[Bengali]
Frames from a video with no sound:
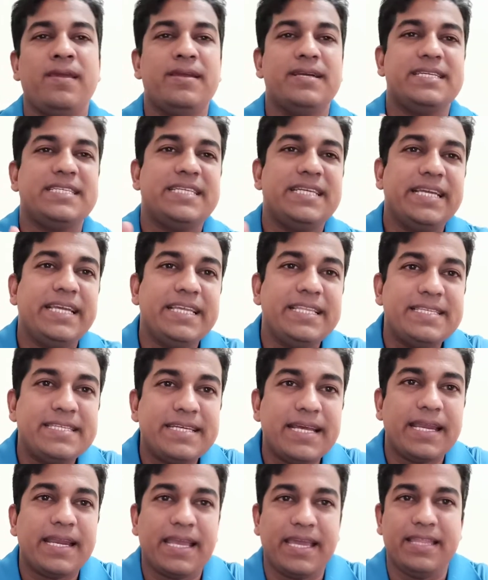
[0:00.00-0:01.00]

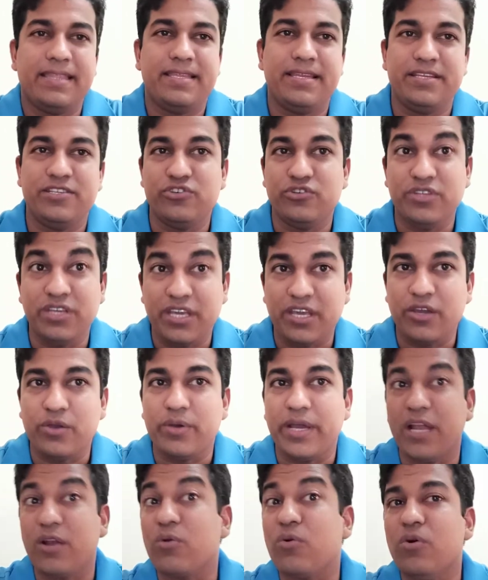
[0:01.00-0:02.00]
চিকিৎসার ক্ষেত্রে যদি কেউ
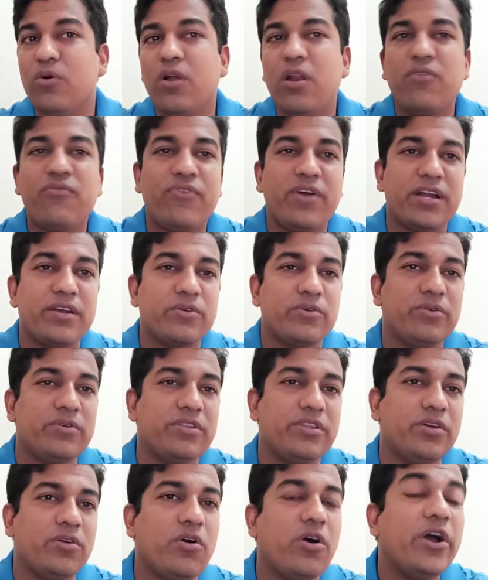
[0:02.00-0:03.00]
অ্যালকোহল পান
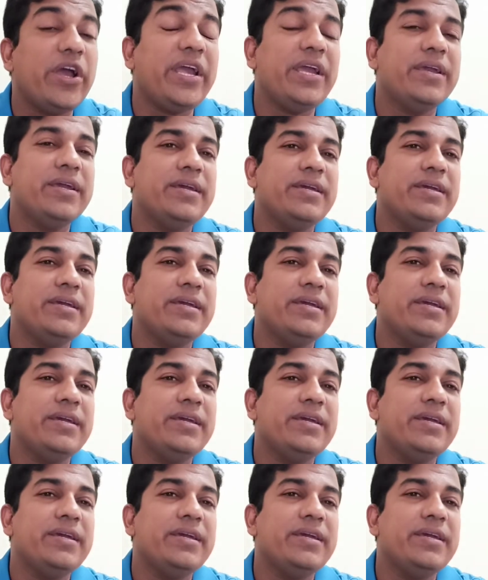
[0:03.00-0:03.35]
করতে হয়